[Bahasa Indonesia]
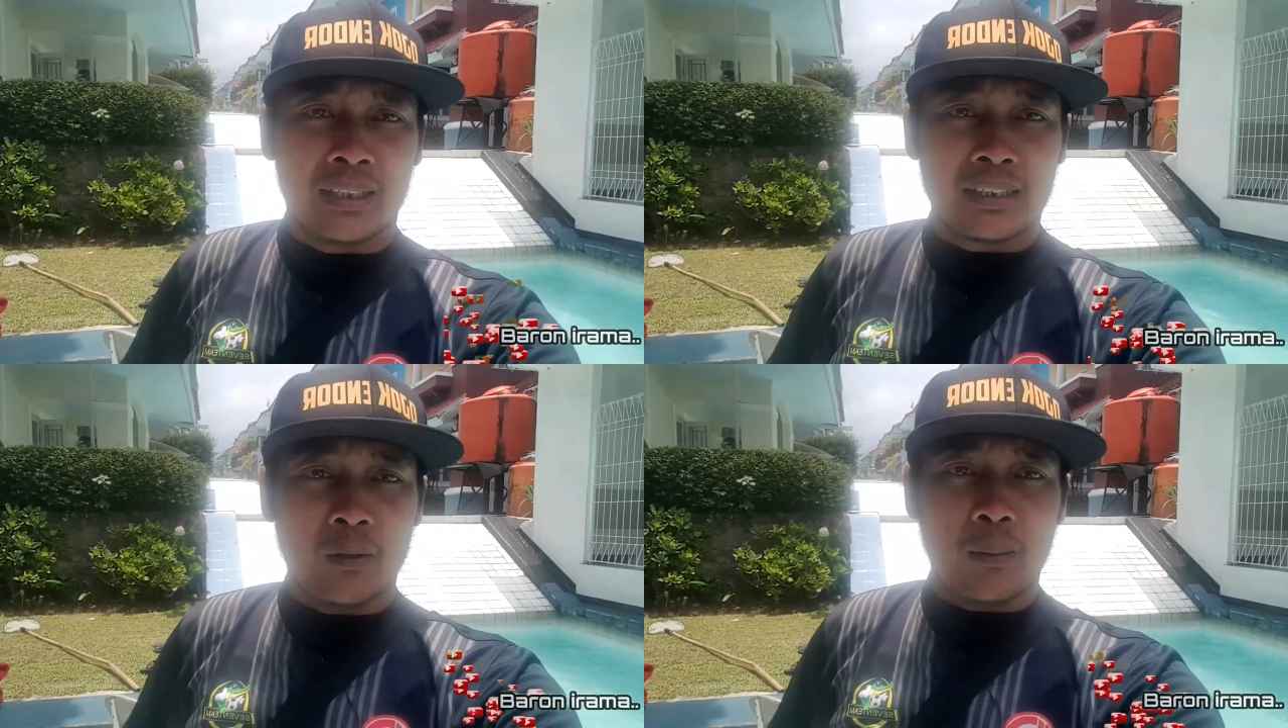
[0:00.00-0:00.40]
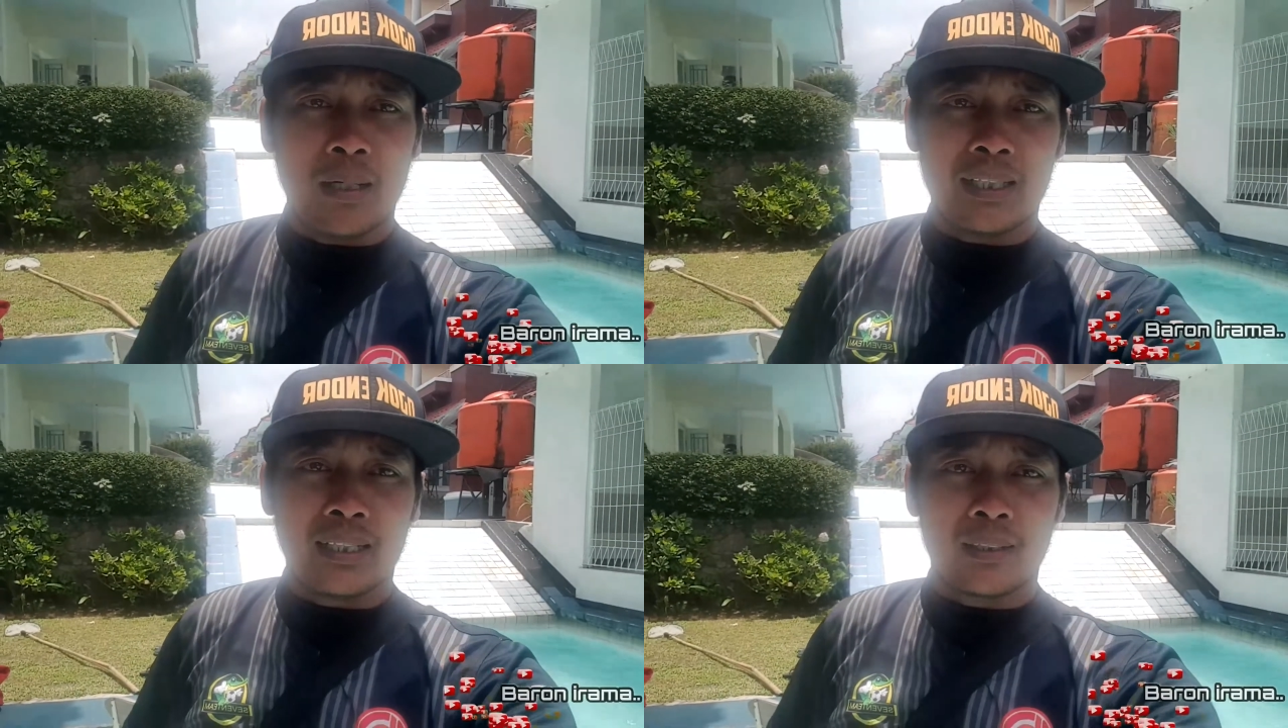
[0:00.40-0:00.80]
Jawa
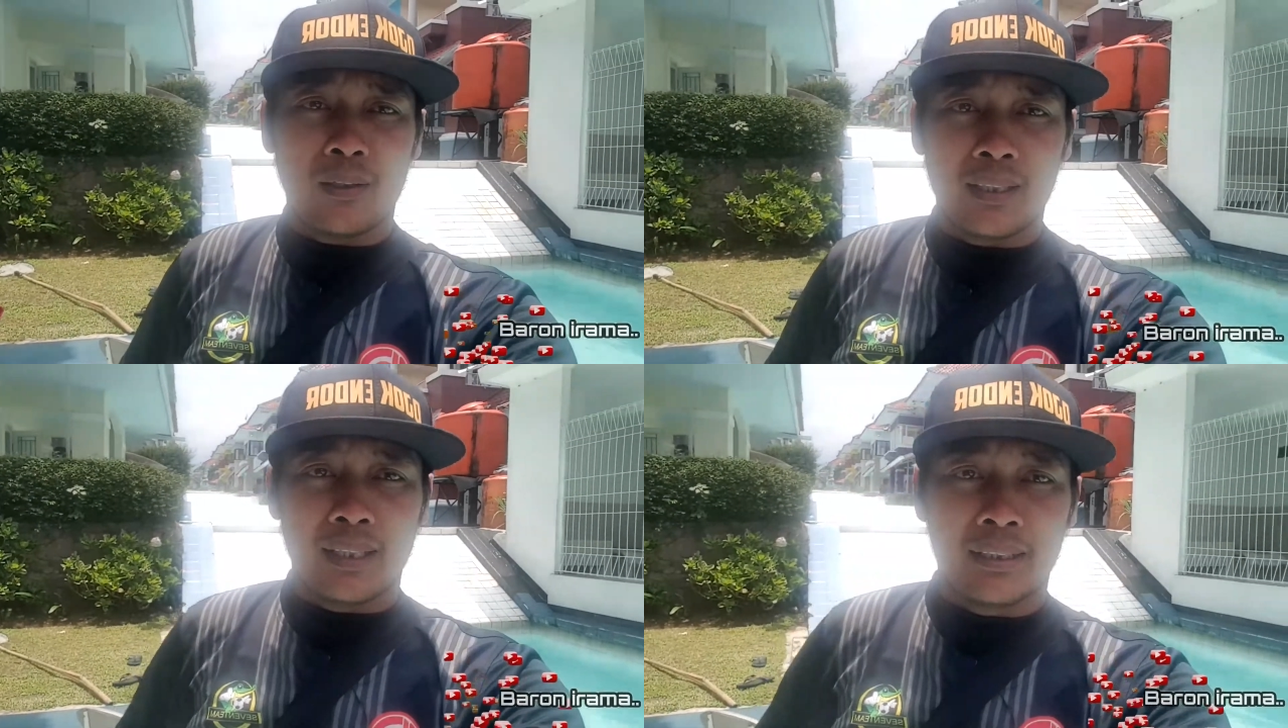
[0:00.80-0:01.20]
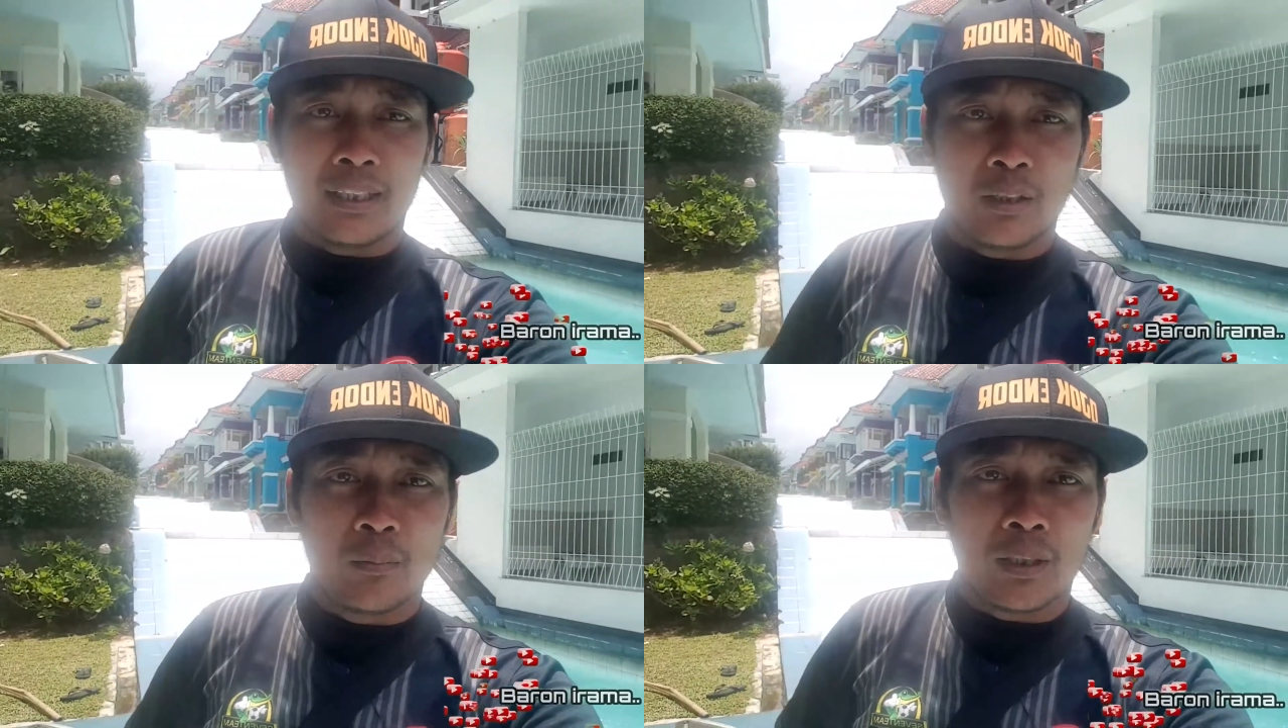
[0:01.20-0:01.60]
Barat oke okay, thank
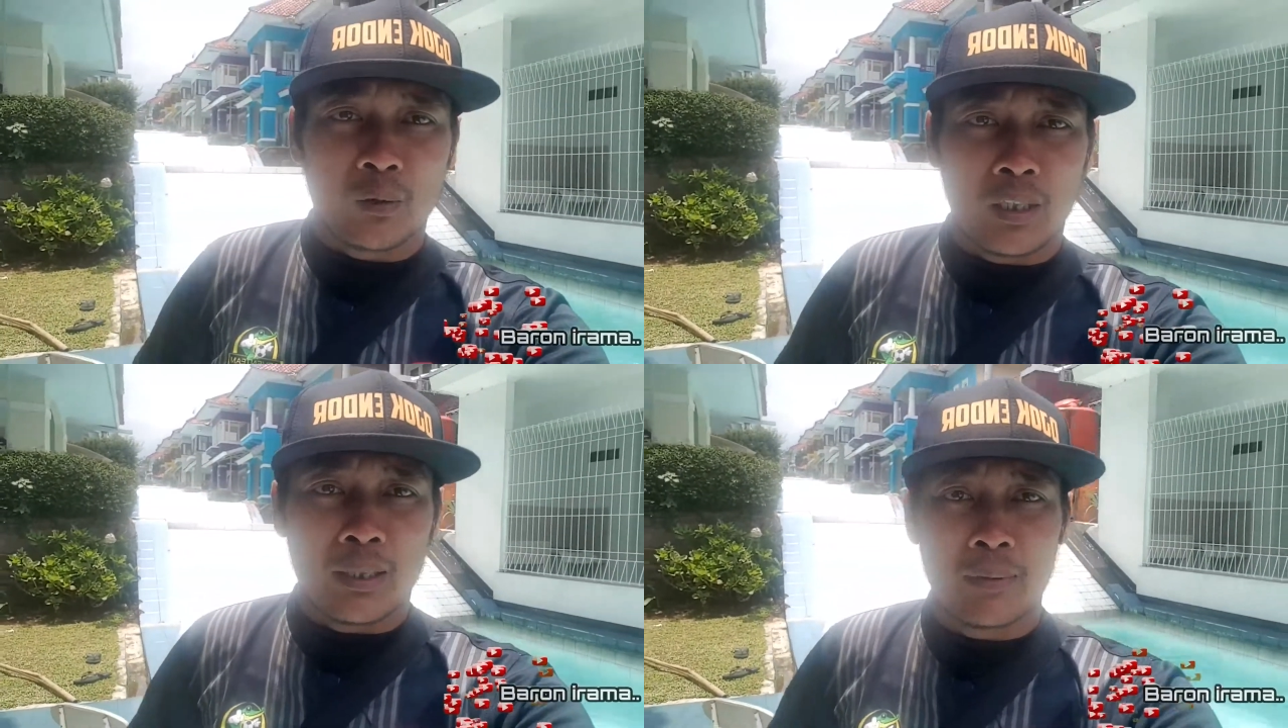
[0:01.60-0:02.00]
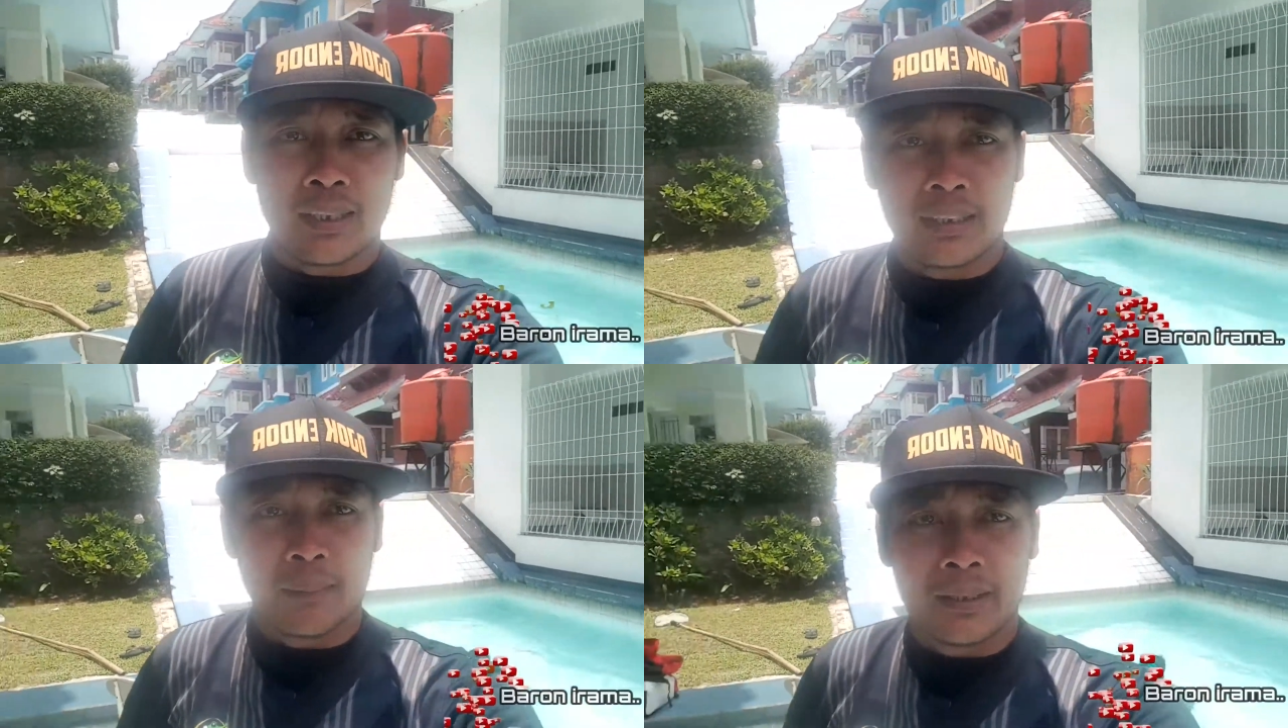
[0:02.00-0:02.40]
you buat keluarga besar
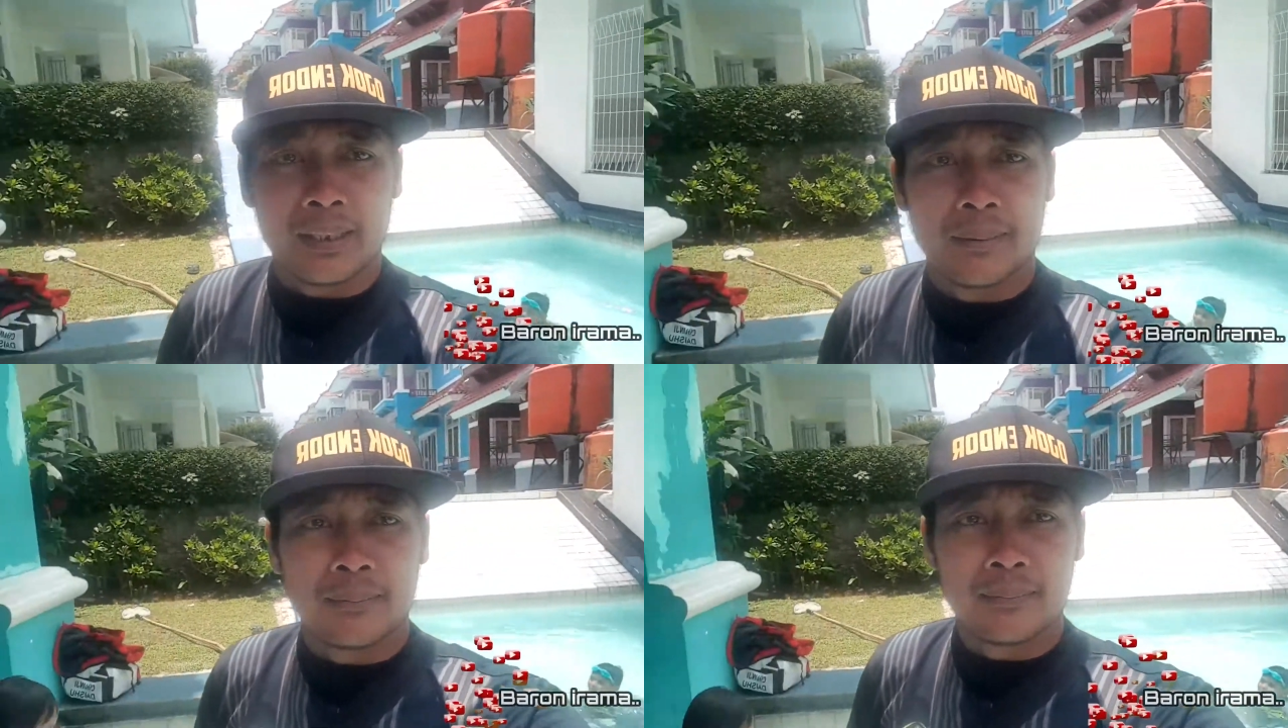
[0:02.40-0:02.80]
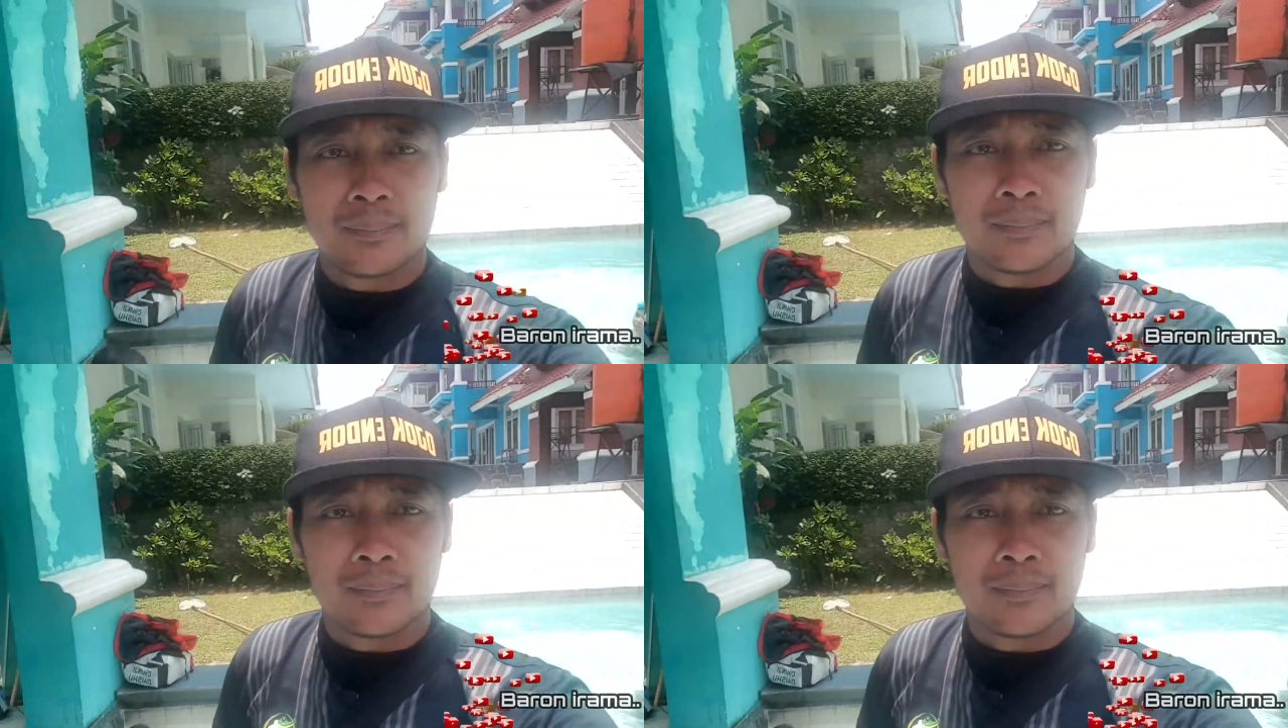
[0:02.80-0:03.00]
Seven Team